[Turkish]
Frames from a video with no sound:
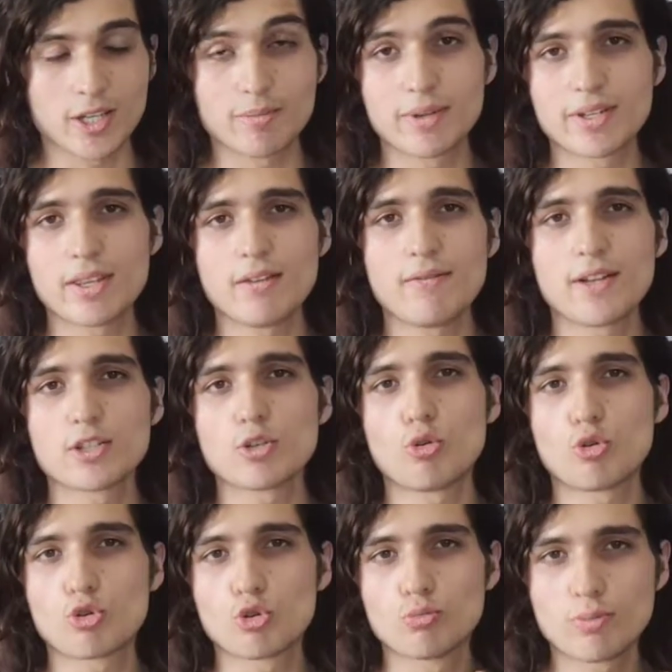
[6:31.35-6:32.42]
Yani birden fazla
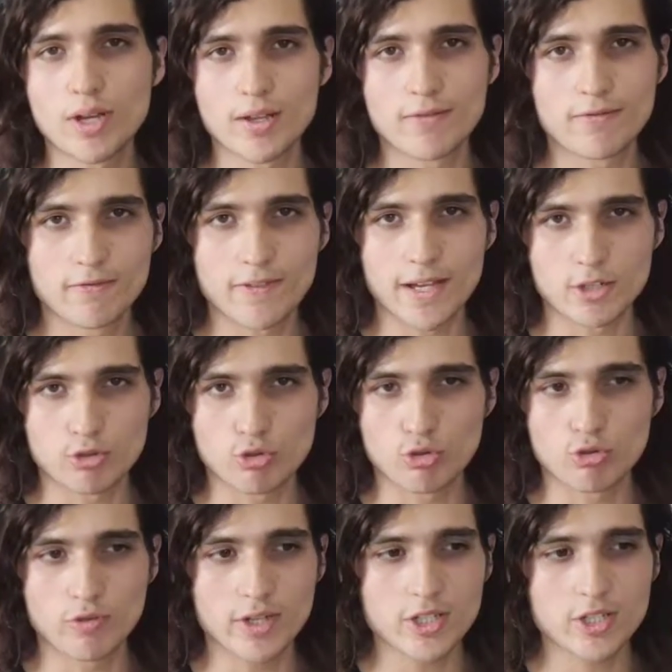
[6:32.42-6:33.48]
okunma
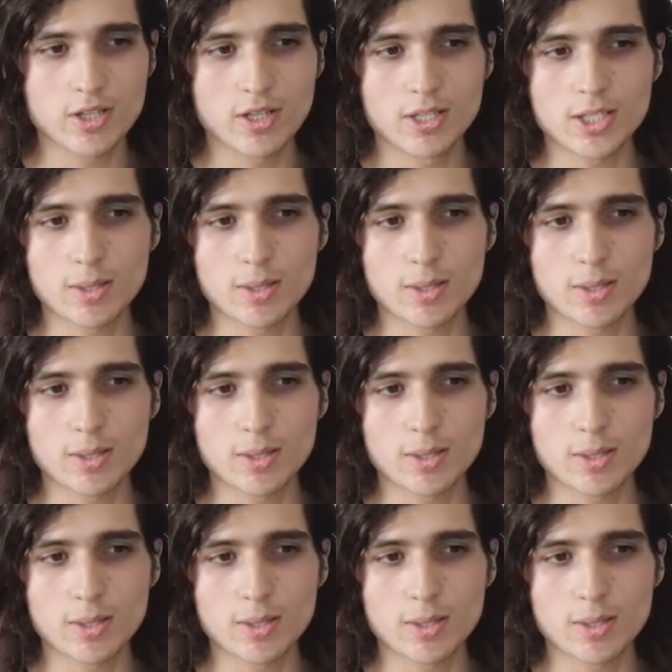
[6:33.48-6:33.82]
versiyonu var.